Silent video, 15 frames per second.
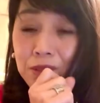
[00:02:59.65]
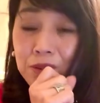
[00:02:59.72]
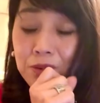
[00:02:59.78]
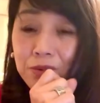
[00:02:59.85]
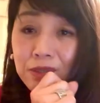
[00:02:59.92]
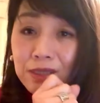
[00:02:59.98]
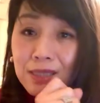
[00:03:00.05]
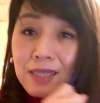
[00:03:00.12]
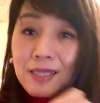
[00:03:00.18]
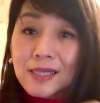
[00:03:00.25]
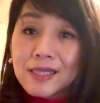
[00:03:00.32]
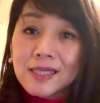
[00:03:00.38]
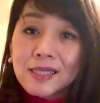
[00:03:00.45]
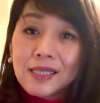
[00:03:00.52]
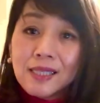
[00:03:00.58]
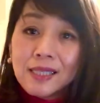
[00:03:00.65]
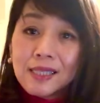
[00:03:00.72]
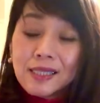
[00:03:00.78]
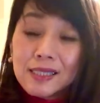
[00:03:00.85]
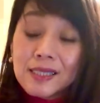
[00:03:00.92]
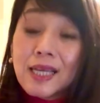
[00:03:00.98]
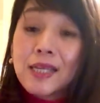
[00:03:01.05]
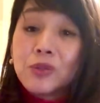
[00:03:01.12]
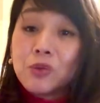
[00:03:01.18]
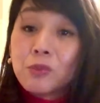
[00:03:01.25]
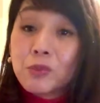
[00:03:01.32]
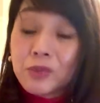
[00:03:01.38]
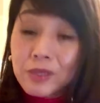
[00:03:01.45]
じように何々したいと思っ